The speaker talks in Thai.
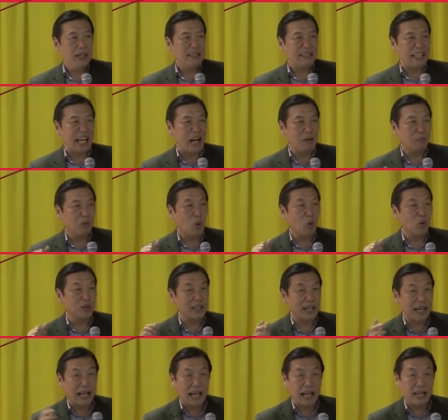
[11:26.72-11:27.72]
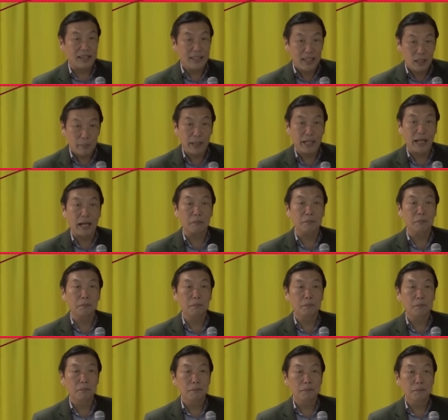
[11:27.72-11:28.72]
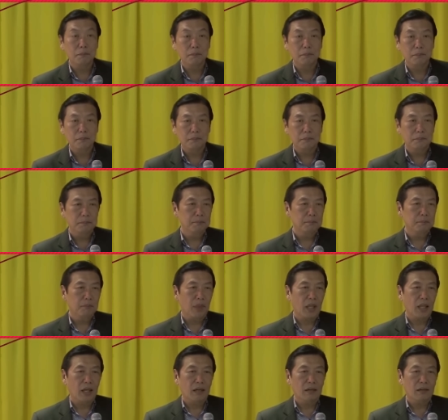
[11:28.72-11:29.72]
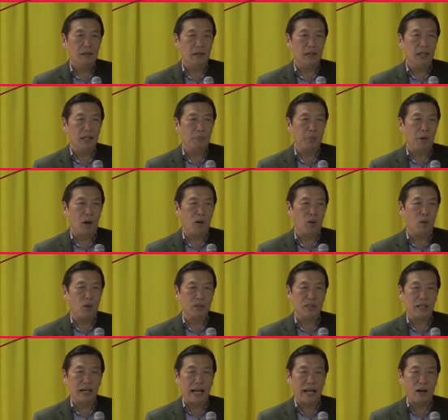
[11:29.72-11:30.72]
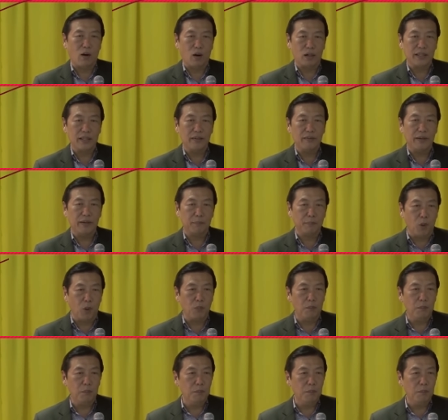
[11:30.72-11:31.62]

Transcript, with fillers: ตามโฆษณาเยอะไหมครับเดี๋ยวนี้พอโฆษณาออกทีวีปุ๊บ